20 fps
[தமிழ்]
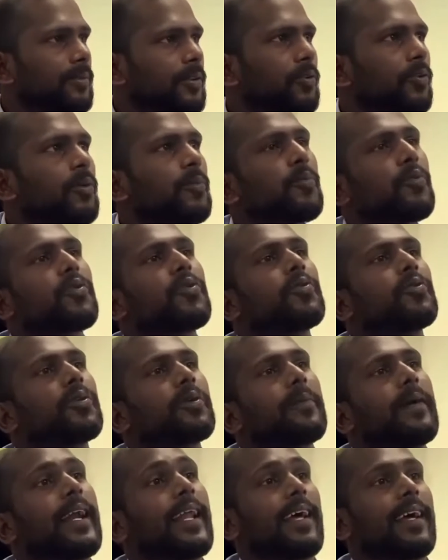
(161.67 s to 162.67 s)
இது ஒரு புது
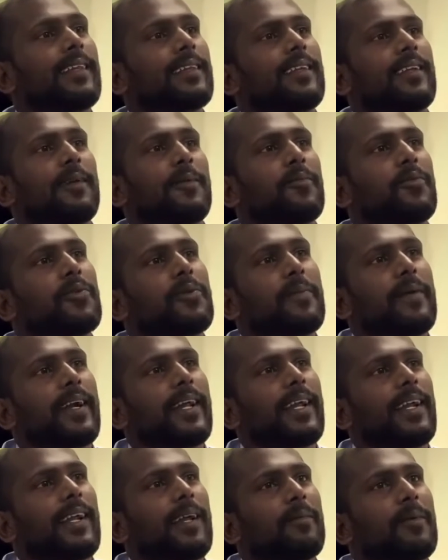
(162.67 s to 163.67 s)
ஒரு மேடையாக தெரியும் புது
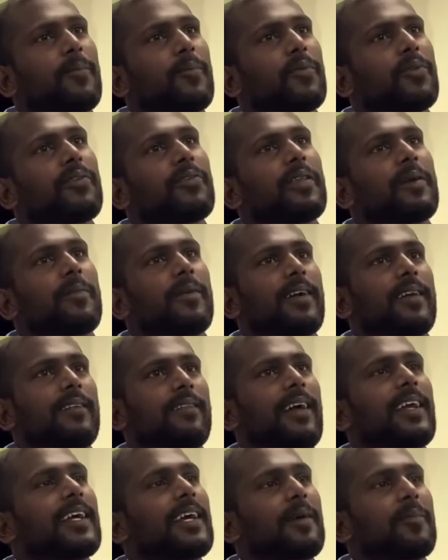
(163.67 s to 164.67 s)
மேடையும் இல்லாமல் புது
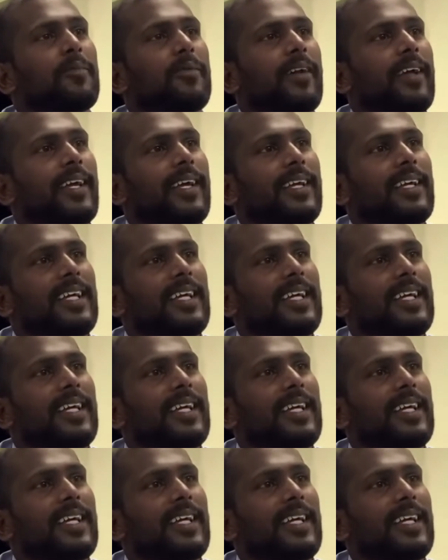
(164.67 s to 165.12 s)
விதமான வாழ்க்கை முறை